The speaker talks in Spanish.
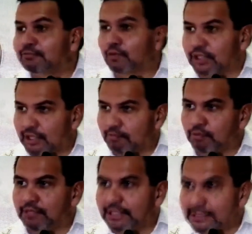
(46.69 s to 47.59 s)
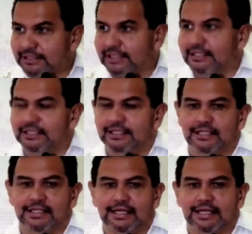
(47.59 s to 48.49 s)
por ejemplo, me dicen
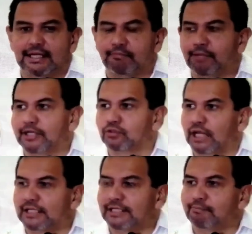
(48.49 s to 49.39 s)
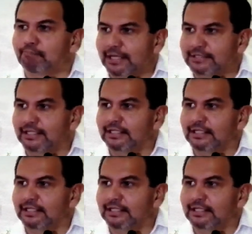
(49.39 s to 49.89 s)
que el personal de PASA